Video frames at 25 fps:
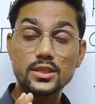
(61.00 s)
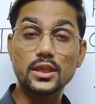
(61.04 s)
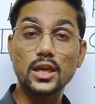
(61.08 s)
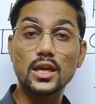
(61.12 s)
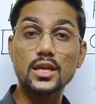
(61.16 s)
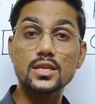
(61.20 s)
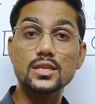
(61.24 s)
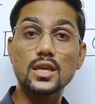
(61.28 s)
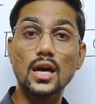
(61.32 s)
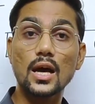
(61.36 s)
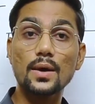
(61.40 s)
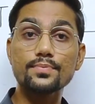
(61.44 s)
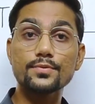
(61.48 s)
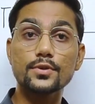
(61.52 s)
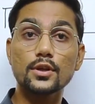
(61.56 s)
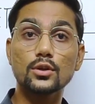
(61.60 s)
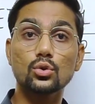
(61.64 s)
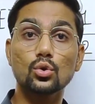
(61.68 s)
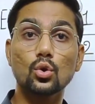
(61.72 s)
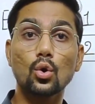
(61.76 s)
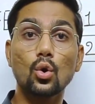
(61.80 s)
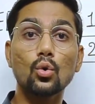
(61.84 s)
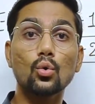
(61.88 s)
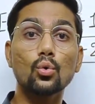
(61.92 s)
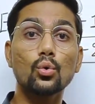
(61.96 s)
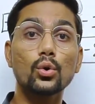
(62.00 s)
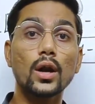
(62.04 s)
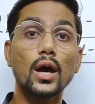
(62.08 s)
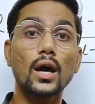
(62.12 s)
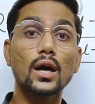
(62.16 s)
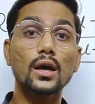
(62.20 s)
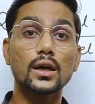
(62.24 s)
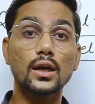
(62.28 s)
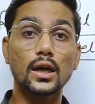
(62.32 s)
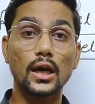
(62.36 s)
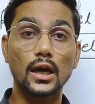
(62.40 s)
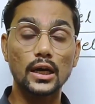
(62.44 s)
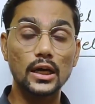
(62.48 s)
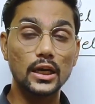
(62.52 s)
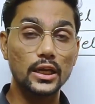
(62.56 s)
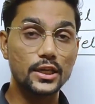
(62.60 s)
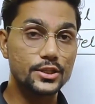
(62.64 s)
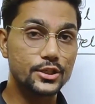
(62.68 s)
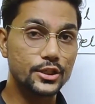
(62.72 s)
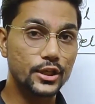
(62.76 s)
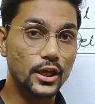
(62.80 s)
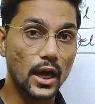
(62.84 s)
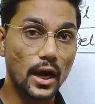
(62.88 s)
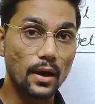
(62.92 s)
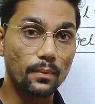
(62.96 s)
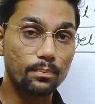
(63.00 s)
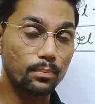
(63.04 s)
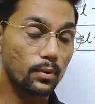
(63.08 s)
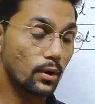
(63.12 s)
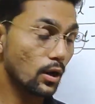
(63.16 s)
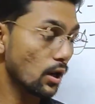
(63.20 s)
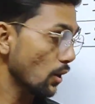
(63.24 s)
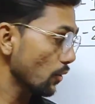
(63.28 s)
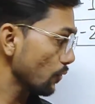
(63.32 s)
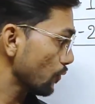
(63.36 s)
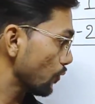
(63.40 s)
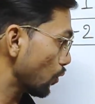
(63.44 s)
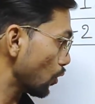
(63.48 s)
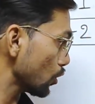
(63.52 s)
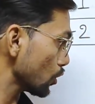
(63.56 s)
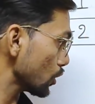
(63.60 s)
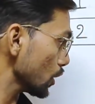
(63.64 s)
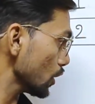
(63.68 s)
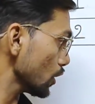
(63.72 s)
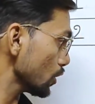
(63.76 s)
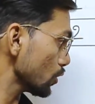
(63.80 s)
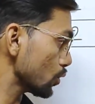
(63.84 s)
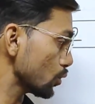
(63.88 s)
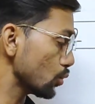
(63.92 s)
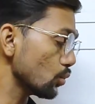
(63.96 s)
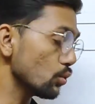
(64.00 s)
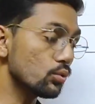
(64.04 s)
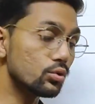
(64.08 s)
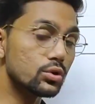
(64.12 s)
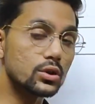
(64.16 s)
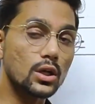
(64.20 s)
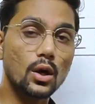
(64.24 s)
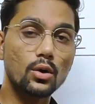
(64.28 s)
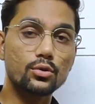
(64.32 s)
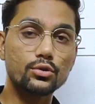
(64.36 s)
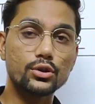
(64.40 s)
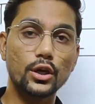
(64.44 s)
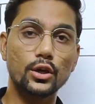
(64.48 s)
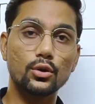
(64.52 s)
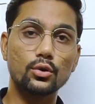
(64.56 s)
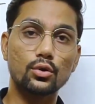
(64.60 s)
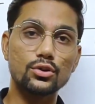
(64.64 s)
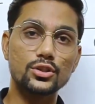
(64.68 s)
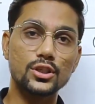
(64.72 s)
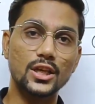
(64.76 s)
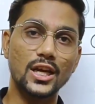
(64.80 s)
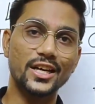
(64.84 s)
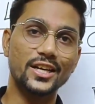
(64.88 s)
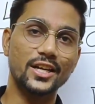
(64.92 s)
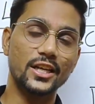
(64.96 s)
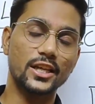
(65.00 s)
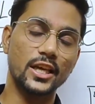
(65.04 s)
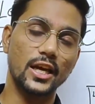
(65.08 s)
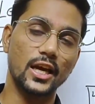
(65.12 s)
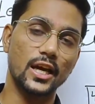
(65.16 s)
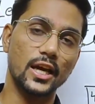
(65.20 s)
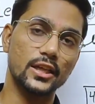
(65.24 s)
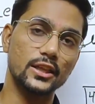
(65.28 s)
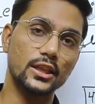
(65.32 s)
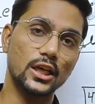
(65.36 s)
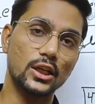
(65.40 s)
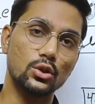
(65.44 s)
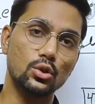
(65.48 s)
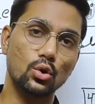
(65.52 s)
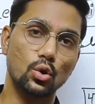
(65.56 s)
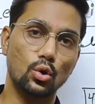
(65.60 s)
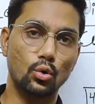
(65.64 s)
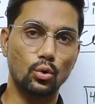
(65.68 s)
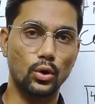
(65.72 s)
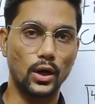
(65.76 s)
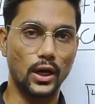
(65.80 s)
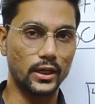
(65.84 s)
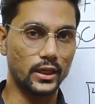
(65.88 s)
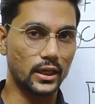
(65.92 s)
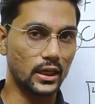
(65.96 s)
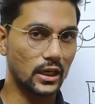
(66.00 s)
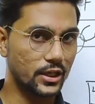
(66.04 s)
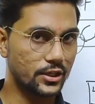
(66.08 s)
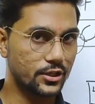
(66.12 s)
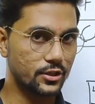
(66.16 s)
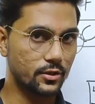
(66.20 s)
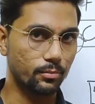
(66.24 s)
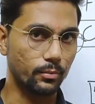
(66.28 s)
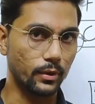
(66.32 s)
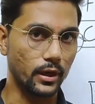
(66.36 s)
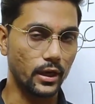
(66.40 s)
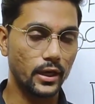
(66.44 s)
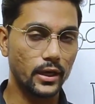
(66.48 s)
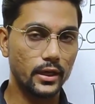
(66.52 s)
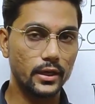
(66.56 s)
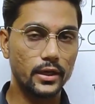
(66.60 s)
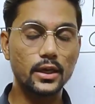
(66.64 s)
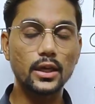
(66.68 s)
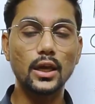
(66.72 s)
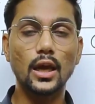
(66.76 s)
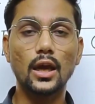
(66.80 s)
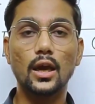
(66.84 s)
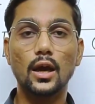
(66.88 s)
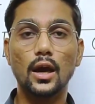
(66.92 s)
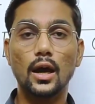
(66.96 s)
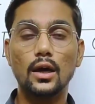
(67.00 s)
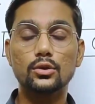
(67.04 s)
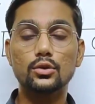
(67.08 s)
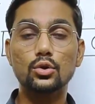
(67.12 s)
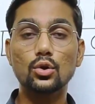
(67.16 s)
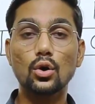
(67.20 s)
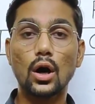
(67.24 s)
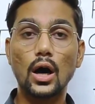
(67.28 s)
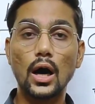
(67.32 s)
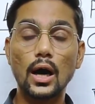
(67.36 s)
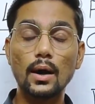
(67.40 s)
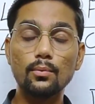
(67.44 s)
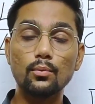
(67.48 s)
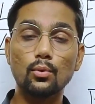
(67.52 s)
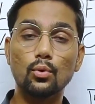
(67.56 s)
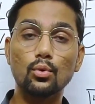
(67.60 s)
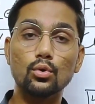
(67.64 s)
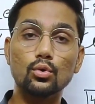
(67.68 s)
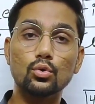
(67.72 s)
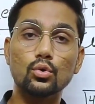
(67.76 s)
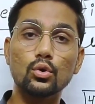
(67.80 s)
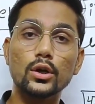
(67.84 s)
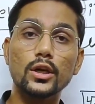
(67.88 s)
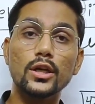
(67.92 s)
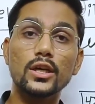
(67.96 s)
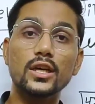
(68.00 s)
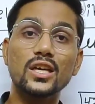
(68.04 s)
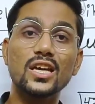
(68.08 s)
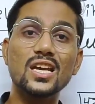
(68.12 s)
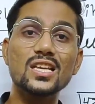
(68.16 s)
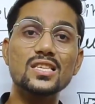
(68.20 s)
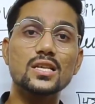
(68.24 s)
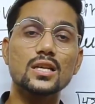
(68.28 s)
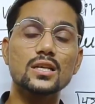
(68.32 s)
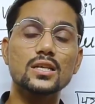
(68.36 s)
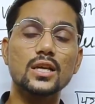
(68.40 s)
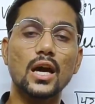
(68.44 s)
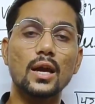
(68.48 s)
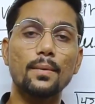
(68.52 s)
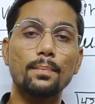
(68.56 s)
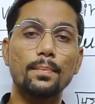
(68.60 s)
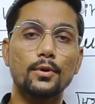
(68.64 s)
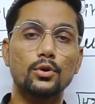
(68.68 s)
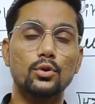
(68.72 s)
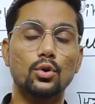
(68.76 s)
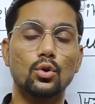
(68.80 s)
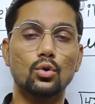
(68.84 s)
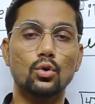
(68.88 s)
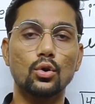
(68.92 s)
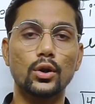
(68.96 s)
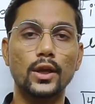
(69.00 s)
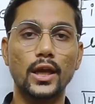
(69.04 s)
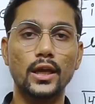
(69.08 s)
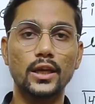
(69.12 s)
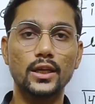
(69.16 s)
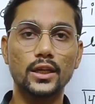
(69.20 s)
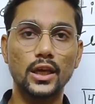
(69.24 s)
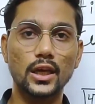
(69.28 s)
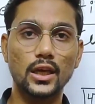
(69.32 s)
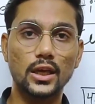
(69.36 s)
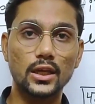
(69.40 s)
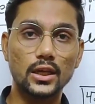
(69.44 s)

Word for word: इसके हिसाब से दो गुना कर लीजिए आप फोर्टी टू थाउजेंड को सिलेक्ट किया गया था दो गुना की लिस्ट में ठीक है तो अब उनको इक्कीस हज़ार पदों को यानी कि